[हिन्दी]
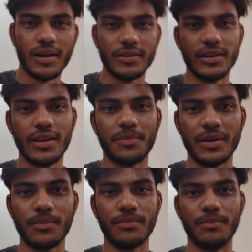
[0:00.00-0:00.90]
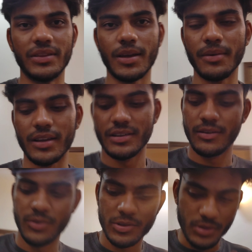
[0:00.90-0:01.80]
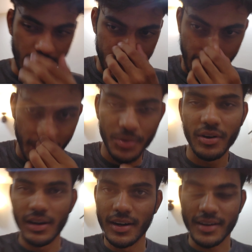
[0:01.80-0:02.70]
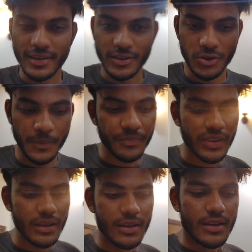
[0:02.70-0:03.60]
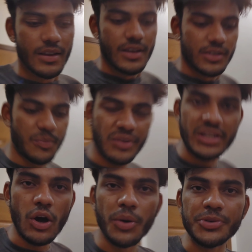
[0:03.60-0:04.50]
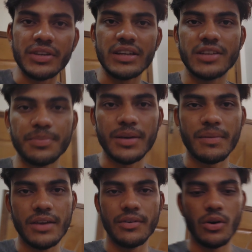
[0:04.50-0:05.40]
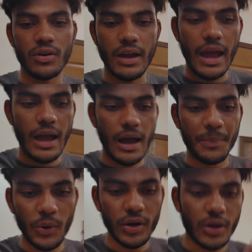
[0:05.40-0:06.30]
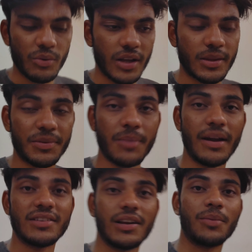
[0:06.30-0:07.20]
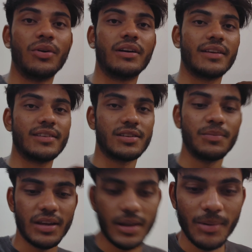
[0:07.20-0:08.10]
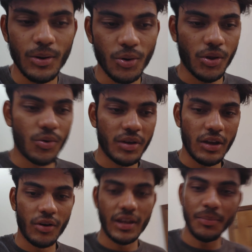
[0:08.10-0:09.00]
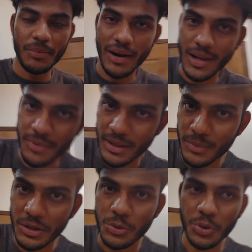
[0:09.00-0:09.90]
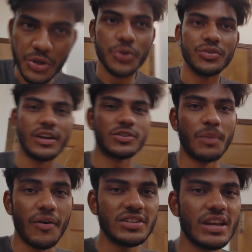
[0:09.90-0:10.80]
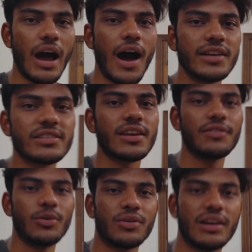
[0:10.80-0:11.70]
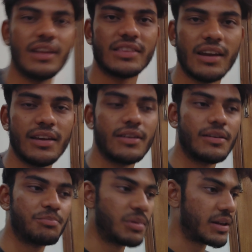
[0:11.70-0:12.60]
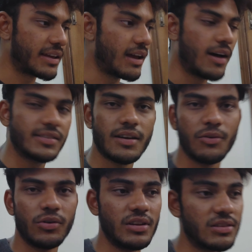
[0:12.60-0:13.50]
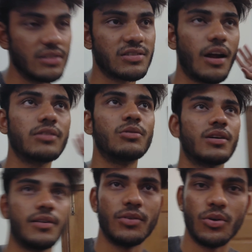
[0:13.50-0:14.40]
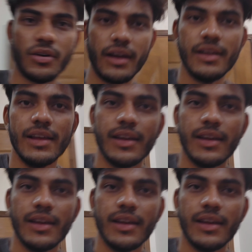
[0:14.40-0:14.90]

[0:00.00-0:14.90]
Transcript: बरादरी अपना बंदा बरादरी वो तो यार आप लोग रिलेट कर सकते हो बाजी होप सो कि जब तक मैं ये ब्लॉग अपलोड करूंगा तब तक हमारे चैनल की मोनेटाइजेशन भी अनेबल होगी होगी और ये भी हमारे लिए बड़ी बड़ी गुड न्यूज है बाबा जी आज की ब्लॉग के लिए इतना ही बल्कि आज का ब्लॉग नहीं तीन चार दिनों का ब्लॉग है